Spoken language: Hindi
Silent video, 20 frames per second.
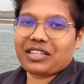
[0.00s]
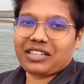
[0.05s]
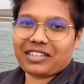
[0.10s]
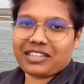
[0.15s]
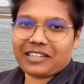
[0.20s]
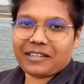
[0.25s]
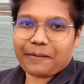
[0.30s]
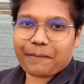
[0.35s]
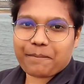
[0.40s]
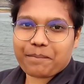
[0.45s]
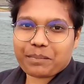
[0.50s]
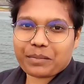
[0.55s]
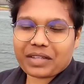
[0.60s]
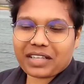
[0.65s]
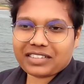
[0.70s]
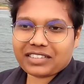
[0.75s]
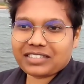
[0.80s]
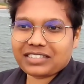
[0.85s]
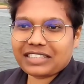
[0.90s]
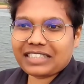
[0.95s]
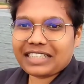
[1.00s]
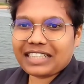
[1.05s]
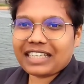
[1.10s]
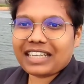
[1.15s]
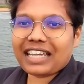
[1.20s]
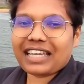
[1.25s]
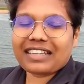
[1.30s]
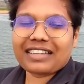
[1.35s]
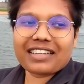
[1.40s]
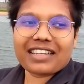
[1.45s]
मिलता है तो
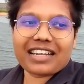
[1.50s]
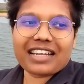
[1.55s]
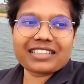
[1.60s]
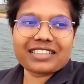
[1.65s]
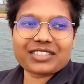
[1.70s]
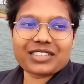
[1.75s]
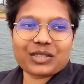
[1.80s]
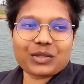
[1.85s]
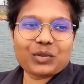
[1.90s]
सिटी के अंदर ऐसा